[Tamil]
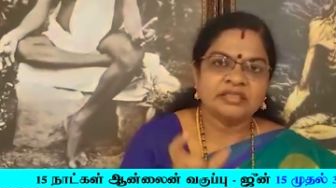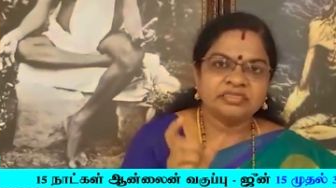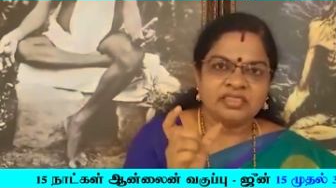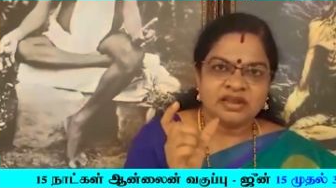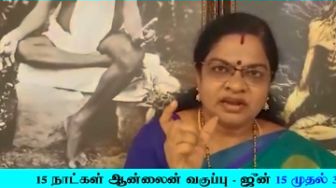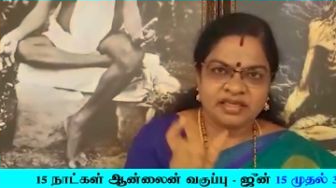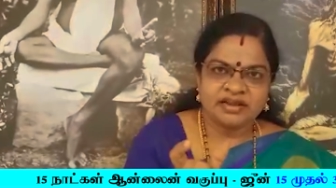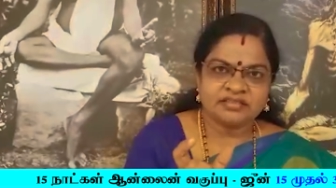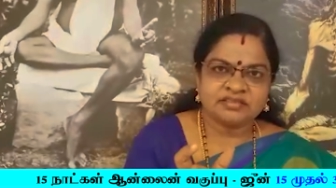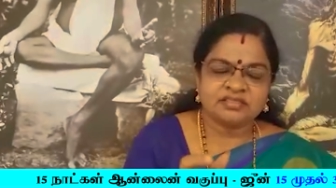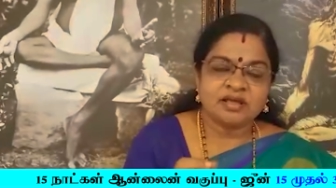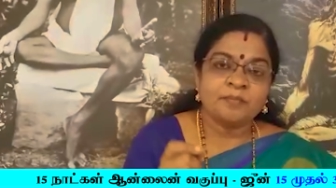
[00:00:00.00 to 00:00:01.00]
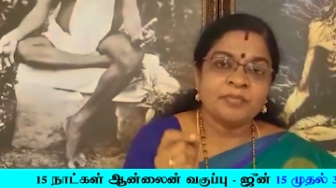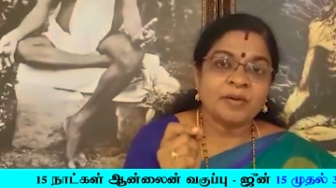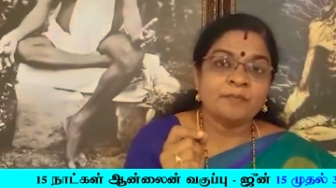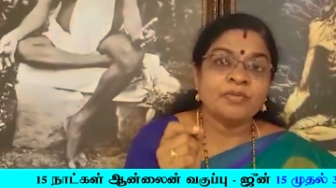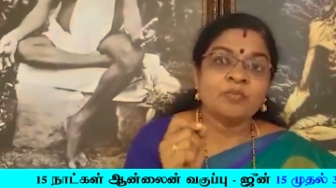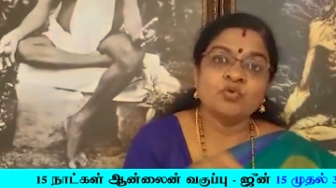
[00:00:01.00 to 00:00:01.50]
அந்த நேரத்தை தான்
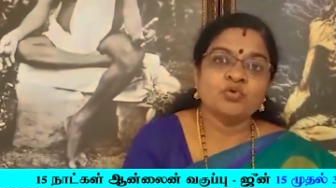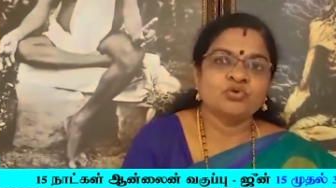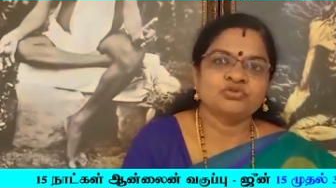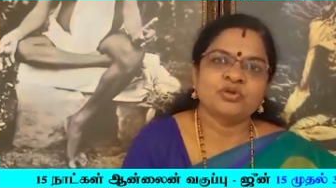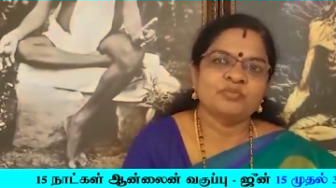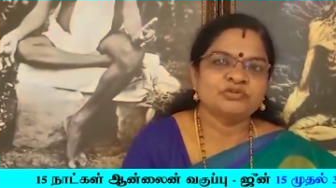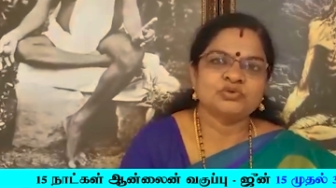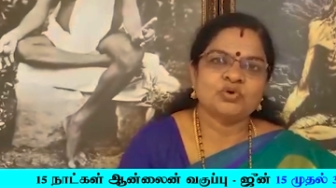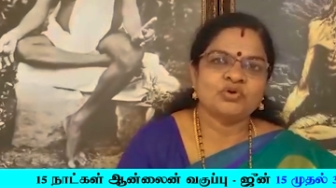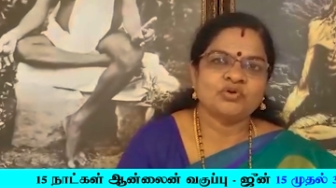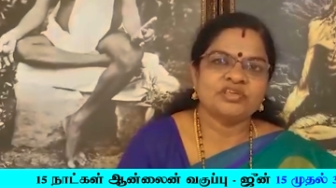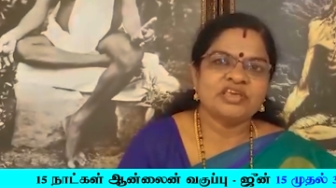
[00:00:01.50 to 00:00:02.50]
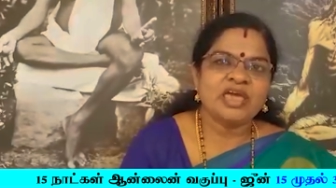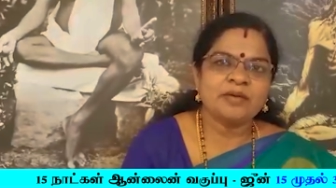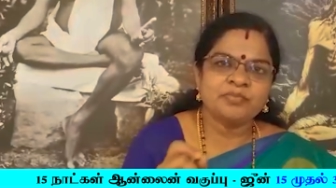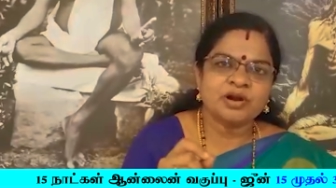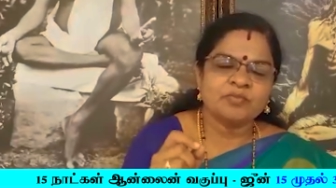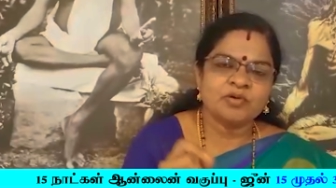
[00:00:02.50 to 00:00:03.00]
பிரம்ம முகூர்த்தம்னு சொல்கிறோம்
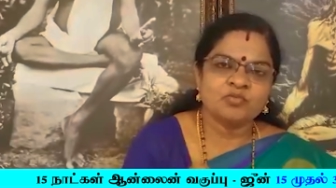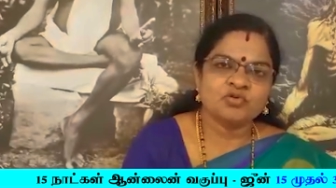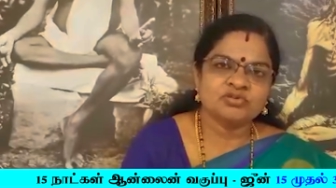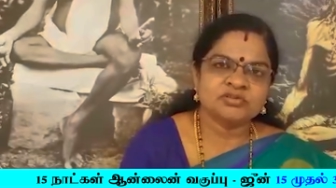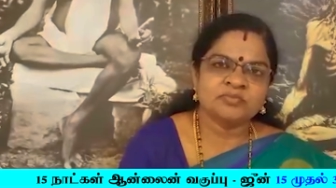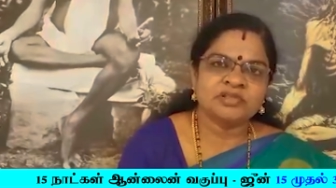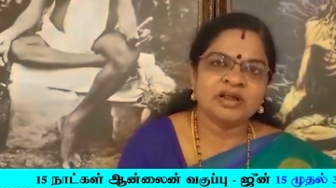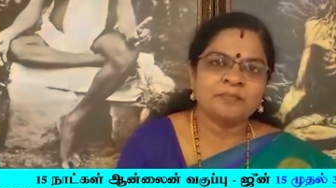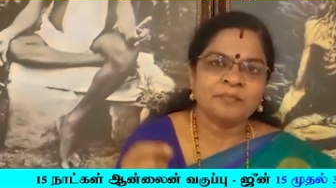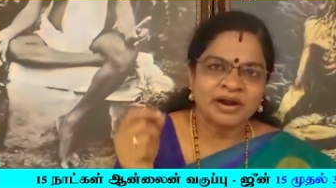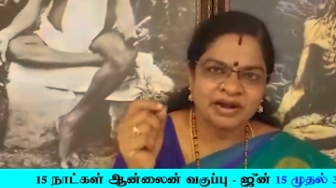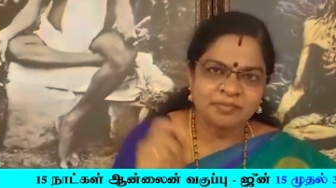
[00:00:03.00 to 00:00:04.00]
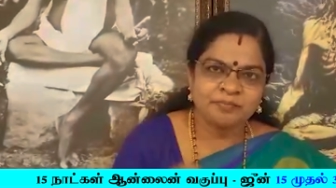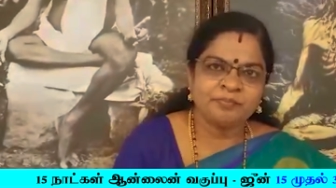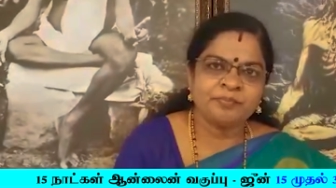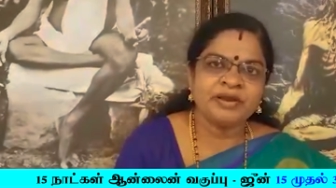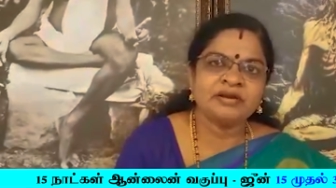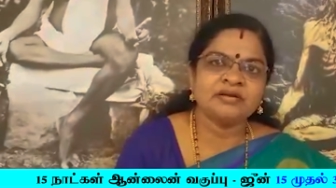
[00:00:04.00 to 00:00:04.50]
ஏன் பிரம்ம முகூர்த்தம் தான்
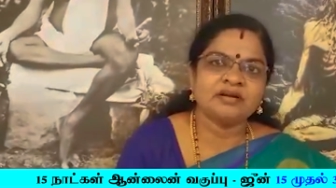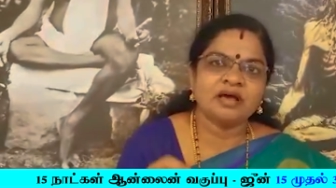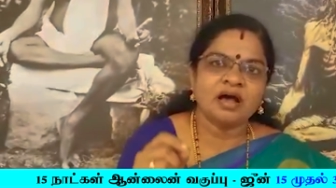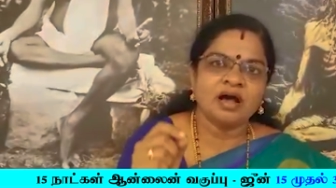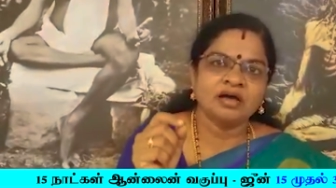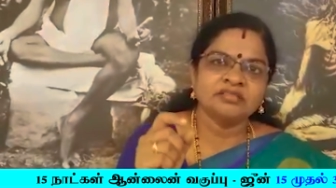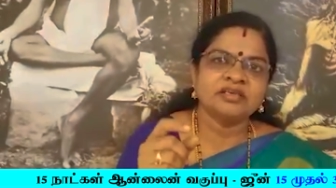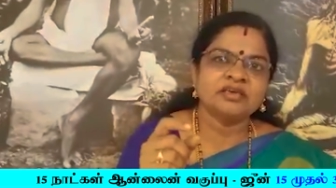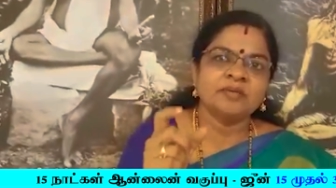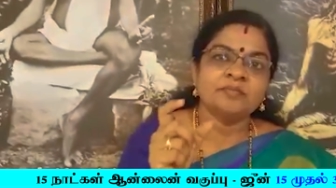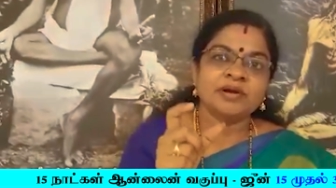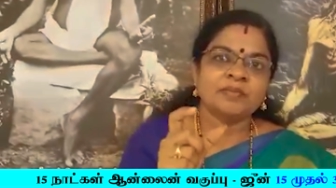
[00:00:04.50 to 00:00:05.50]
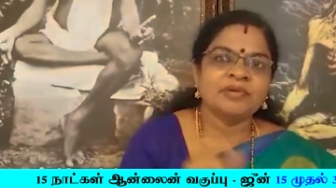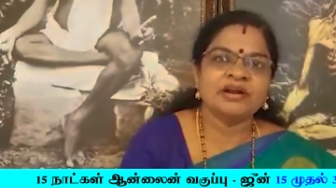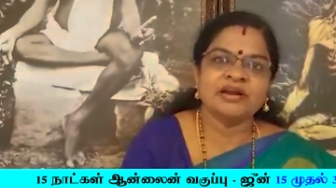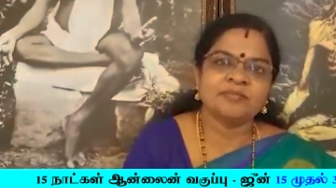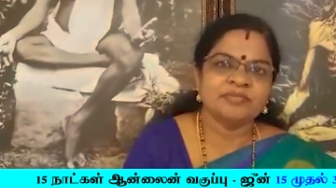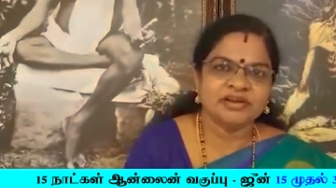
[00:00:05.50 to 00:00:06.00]
படைப்பின் ஆதிக்கம்
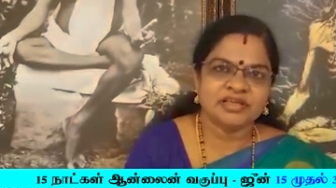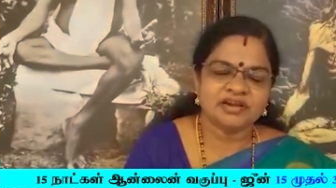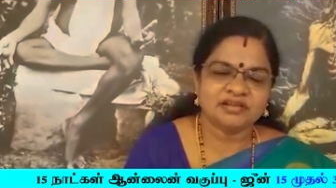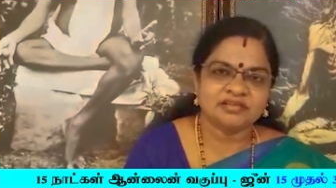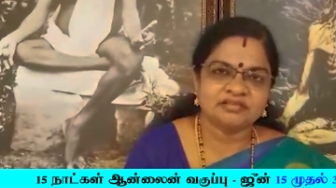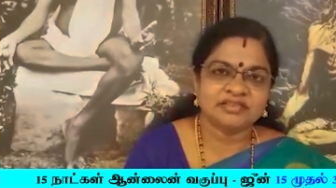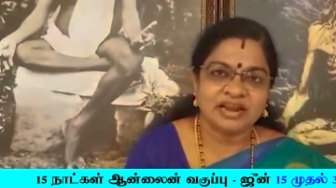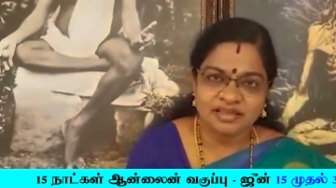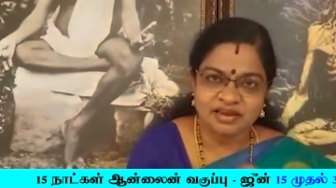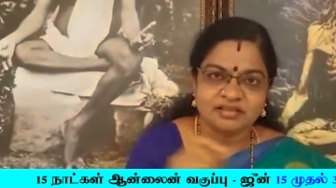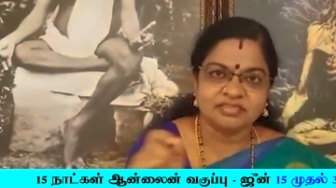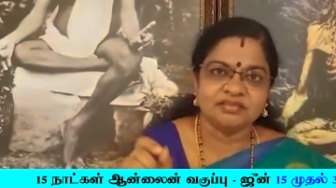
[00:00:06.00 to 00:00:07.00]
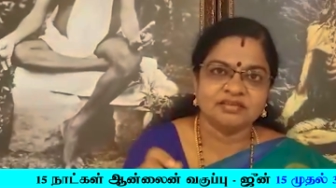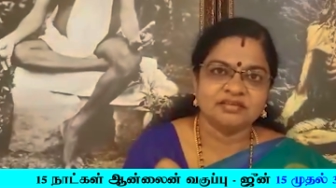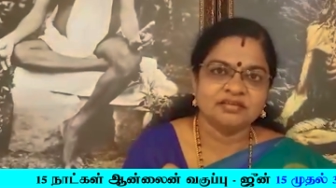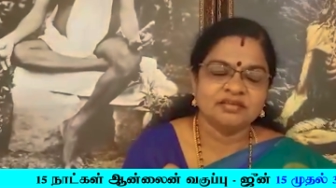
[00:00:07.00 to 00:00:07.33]
பிரம்மனிடம் இருக்கிறது தலையெழுத்து